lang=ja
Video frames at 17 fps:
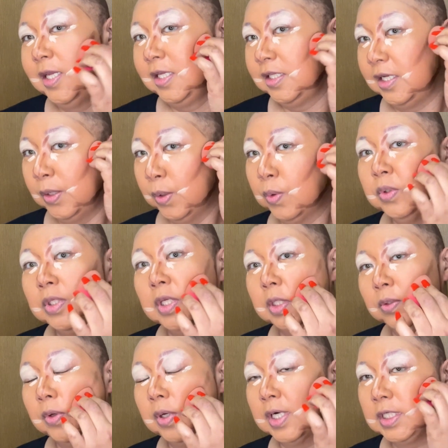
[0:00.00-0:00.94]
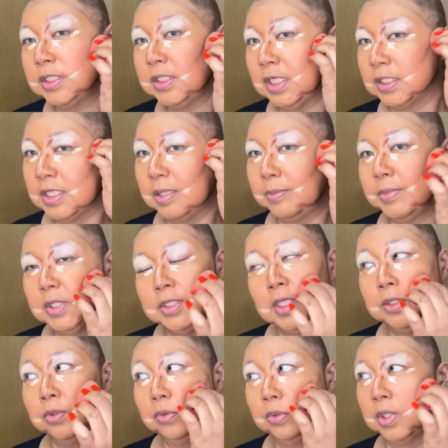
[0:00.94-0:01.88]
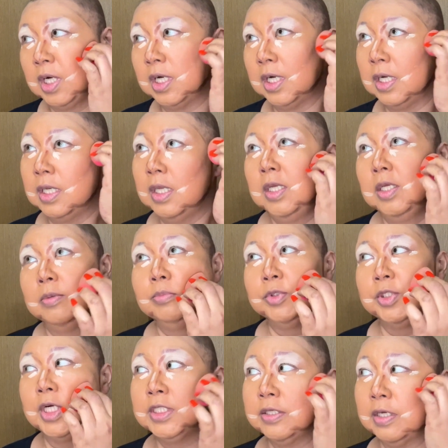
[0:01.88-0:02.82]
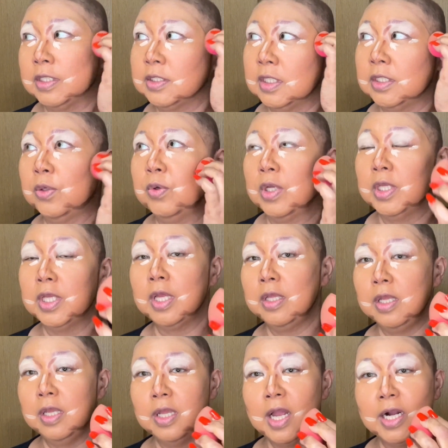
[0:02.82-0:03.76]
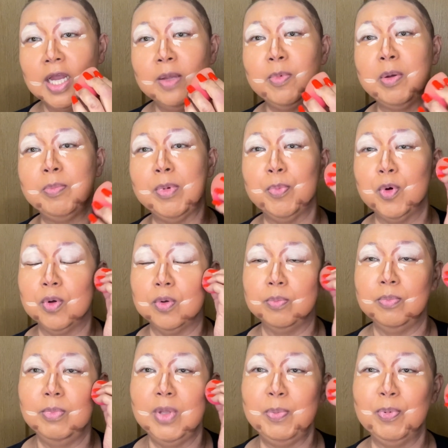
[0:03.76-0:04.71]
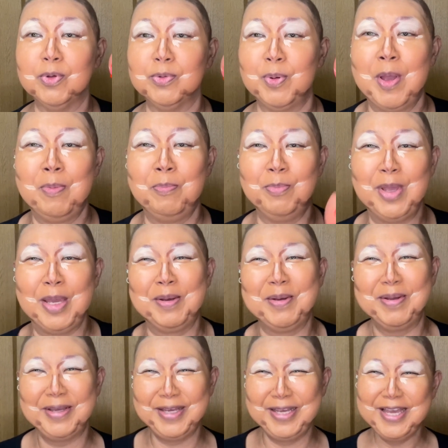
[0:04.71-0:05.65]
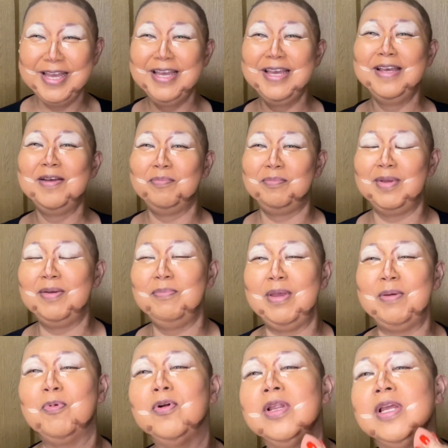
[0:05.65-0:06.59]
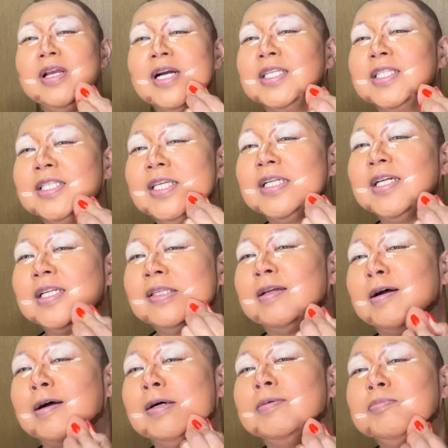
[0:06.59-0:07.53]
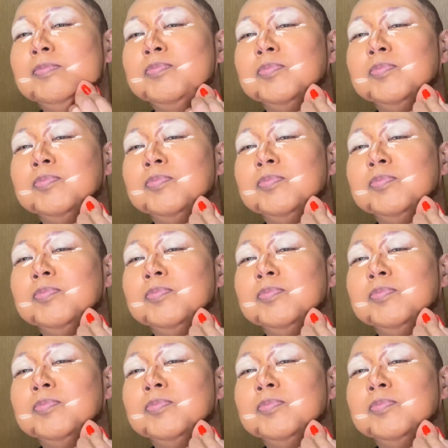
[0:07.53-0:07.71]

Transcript: 日本だと明石家さんまさんとか、昔朝の、な、中山みぽ、みぽ、み、み、みぽりんが好きだった。